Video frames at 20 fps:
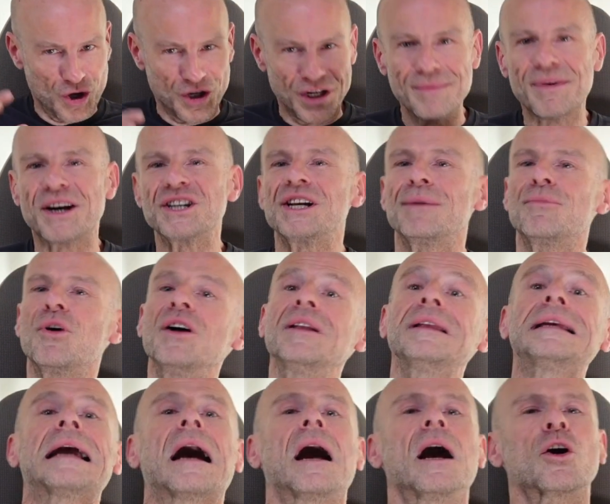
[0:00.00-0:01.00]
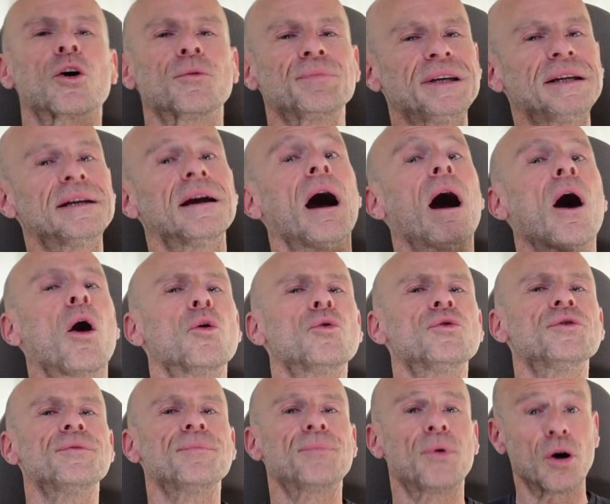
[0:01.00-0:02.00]
L'image est bonne car un camping-car
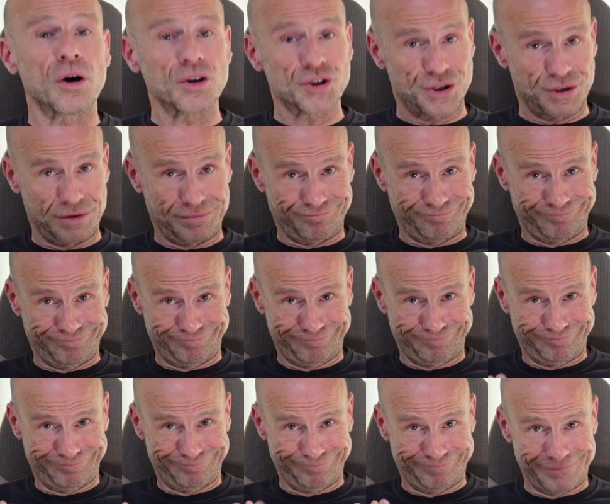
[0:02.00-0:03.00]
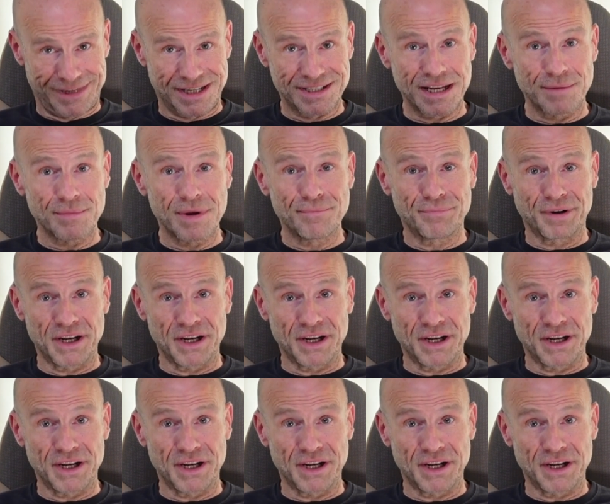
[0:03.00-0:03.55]
ou une Porsche, c'est le même